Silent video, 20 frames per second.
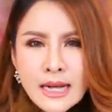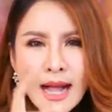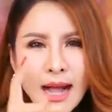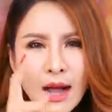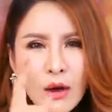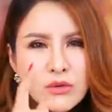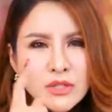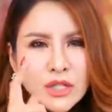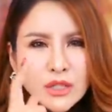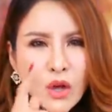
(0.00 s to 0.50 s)

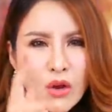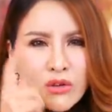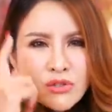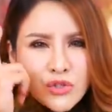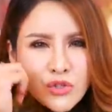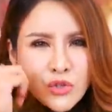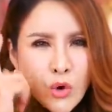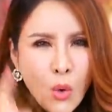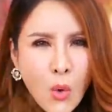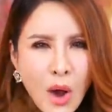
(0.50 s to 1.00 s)
เขาจะต้อง
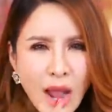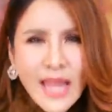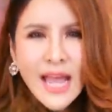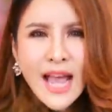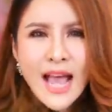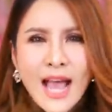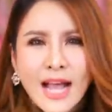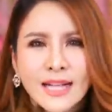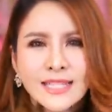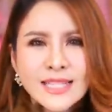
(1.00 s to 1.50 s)
ช่วย
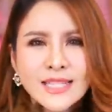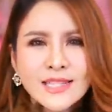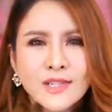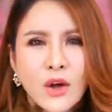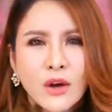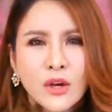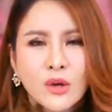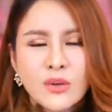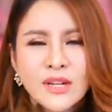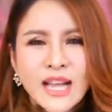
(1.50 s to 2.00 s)
หาที่
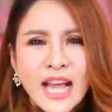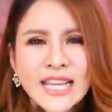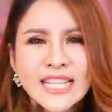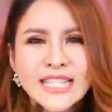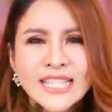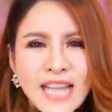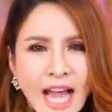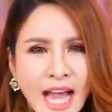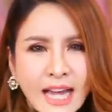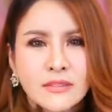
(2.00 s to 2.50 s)
จอดรถให้
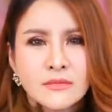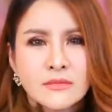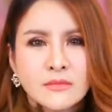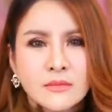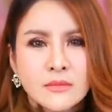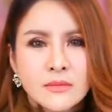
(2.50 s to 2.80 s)
ฉัน